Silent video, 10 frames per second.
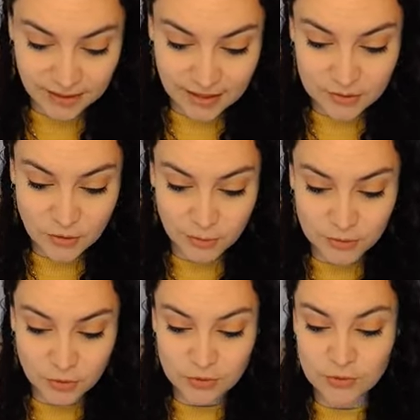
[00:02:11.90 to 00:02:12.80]
sobre
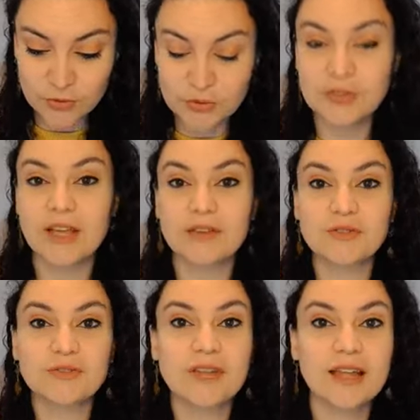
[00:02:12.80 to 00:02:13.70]
todos os
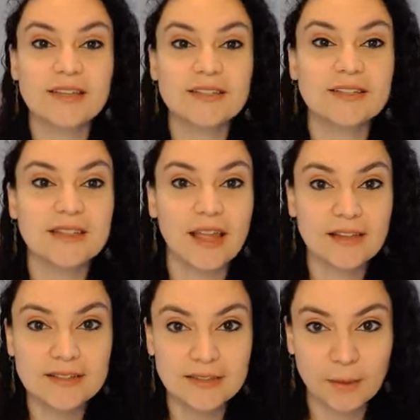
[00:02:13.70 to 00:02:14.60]
sucessos da
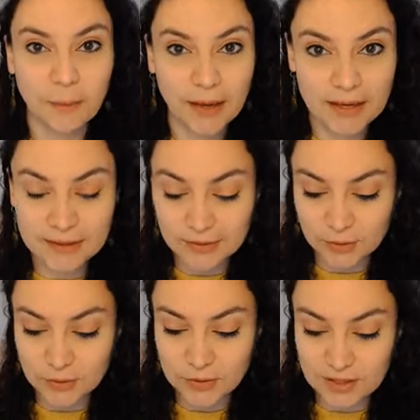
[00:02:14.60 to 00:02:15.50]
resistência também,
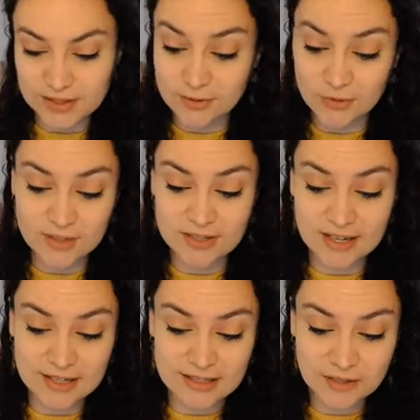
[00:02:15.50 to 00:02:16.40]
todas as, todas as
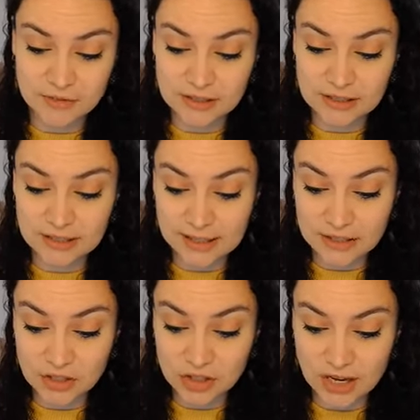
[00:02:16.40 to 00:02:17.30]
áreas da vida em que ela
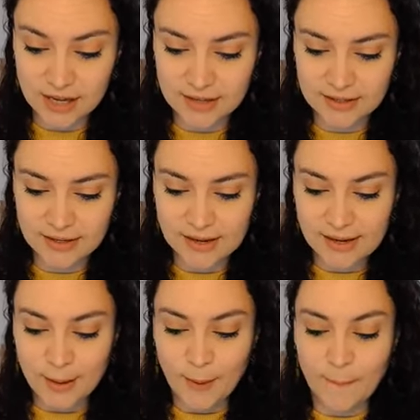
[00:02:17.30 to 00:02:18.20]
gera
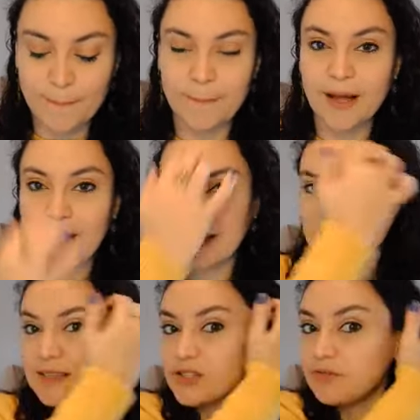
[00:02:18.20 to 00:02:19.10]

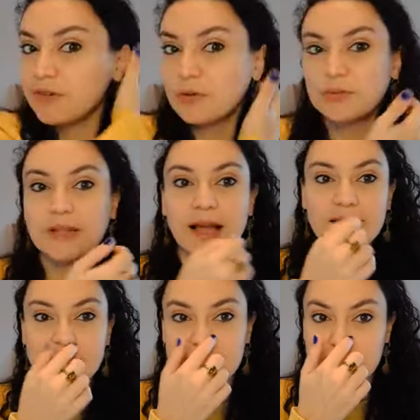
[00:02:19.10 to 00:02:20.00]
mais
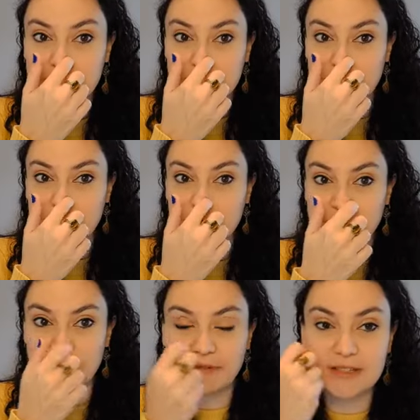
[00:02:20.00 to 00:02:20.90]
dificuldades nas pessoas
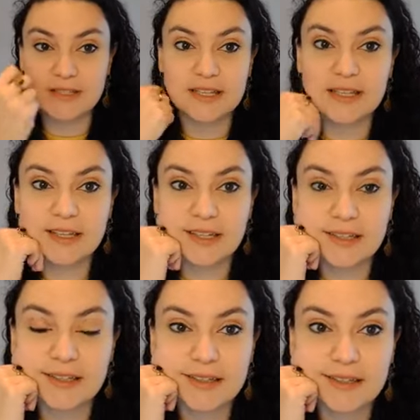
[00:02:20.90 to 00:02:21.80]
para fazerem
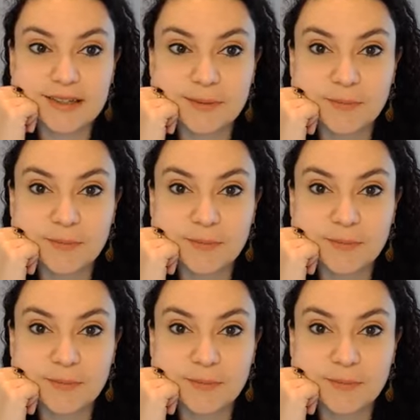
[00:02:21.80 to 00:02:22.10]
eh,